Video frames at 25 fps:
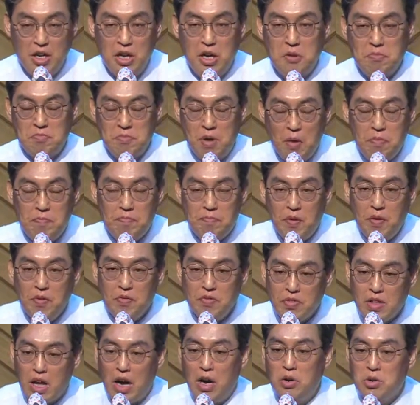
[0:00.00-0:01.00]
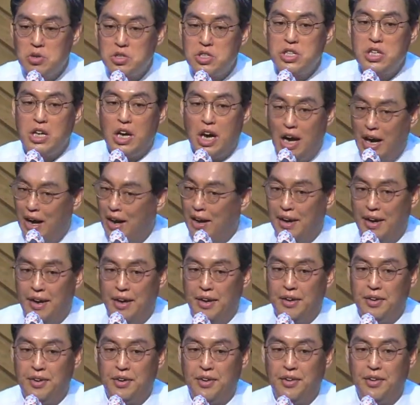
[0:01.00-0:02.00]
몇 번 나오지
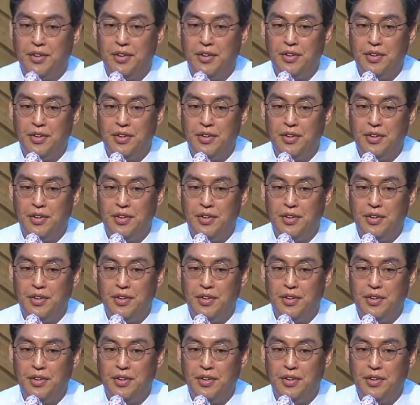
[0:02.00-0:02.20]
않아요.